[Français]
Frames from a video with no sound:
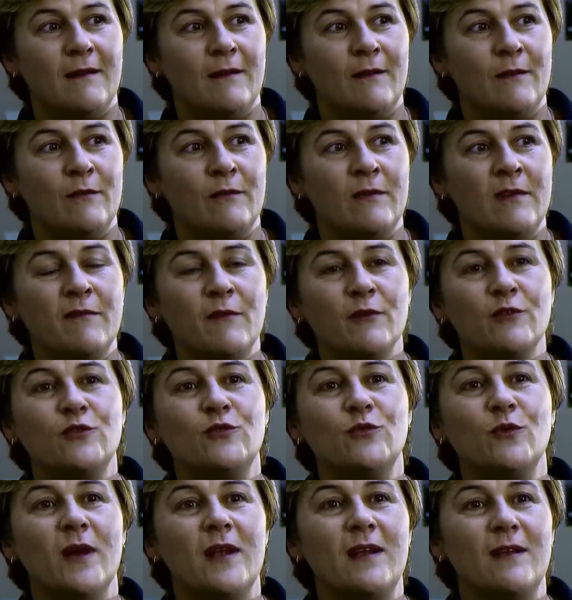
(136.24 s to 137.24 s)
une
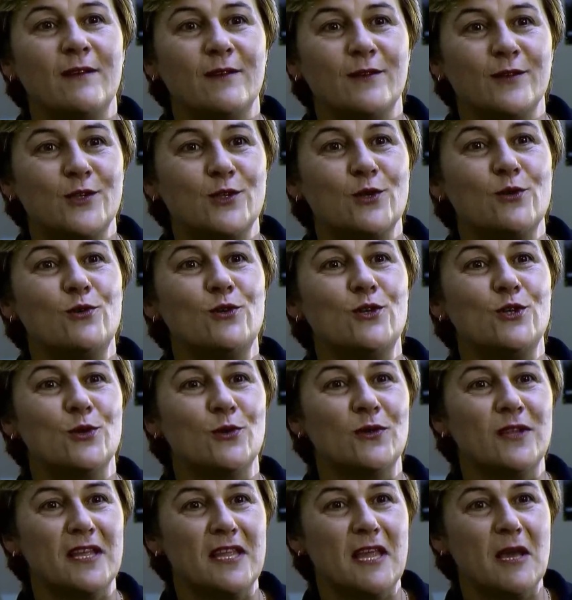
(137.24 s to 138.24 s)
éventuelle solution
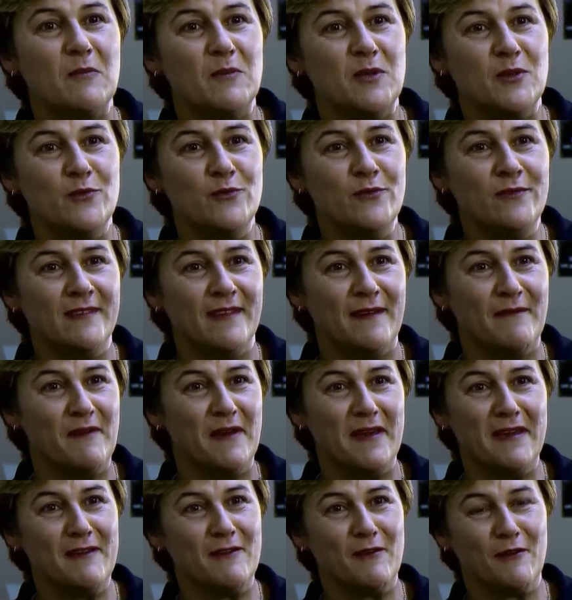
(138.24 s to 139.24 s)
de dernière minute
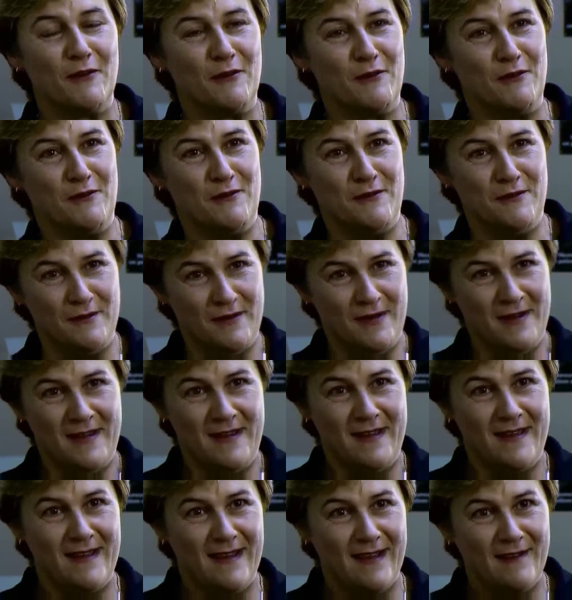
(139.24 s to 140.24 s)
avec
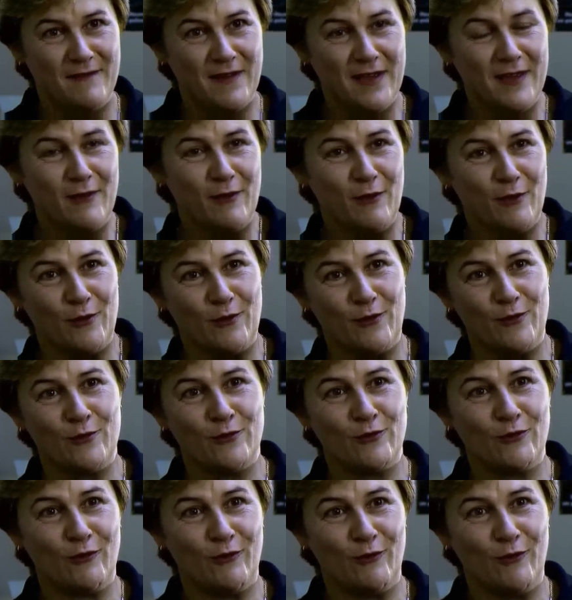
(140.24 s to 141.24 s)

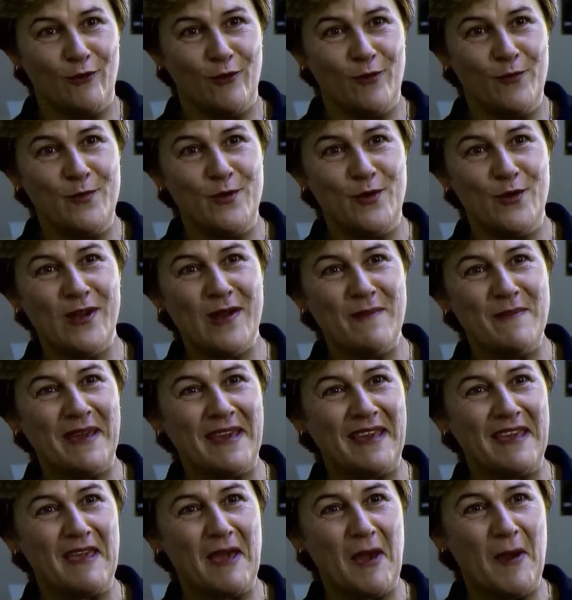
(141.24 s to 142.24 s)
notre homologue
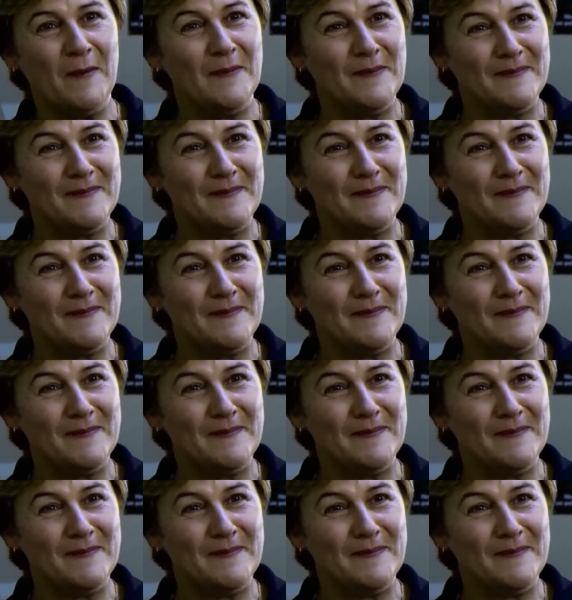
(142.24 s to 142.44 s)
américain.